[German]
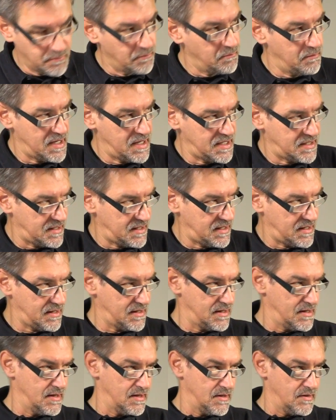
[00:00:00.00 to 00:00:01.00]

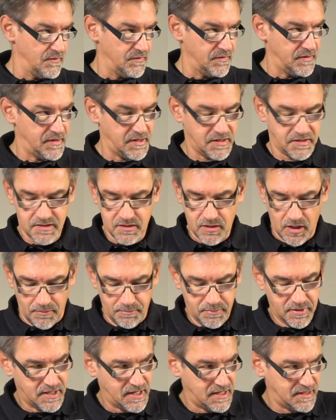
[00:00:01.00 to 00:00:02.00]
Mitte des
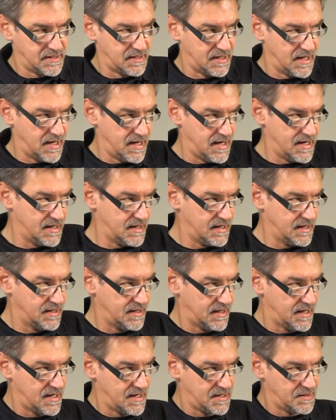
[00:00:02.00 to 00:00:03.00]
Kopters rein. Ich
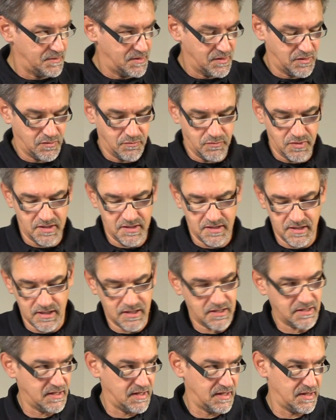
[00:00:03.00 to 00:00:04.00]
drehe das mal so ein bisschen,
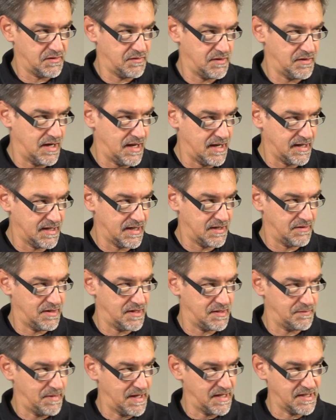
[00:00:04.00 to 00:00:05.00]
dass ihr das vielleicht
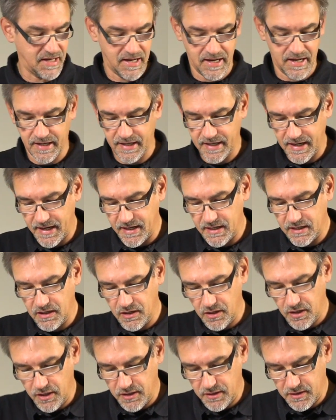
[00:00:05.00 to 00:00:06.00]
etwas besser erkennen
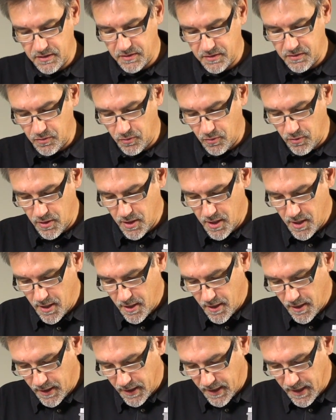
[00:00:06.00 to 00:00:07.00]
könnt. So
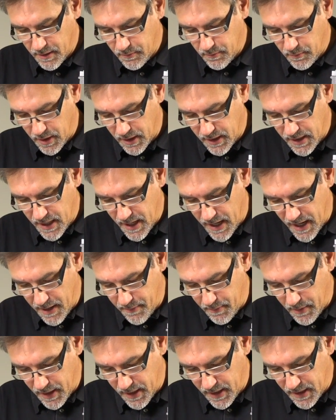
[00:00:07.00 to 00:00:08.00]
geht man hier
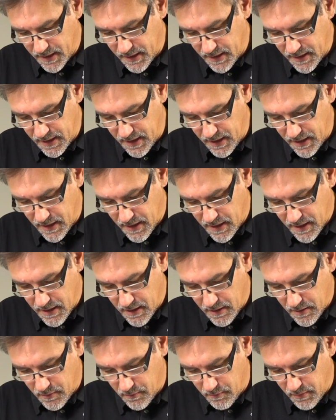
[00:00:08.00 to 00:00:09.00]
einmal in die
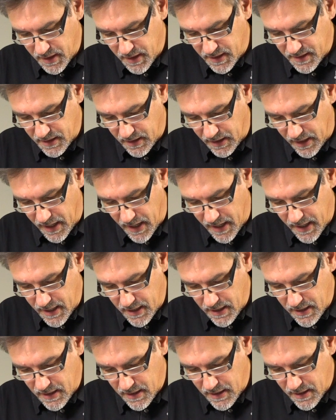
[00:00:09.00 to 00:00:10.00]
Mitte
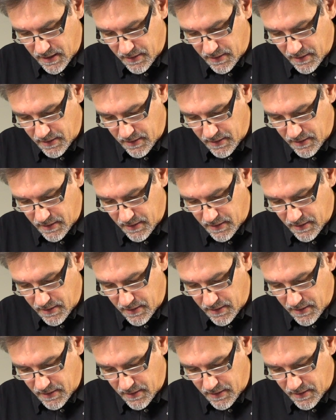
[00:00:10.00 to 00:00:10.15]
rein,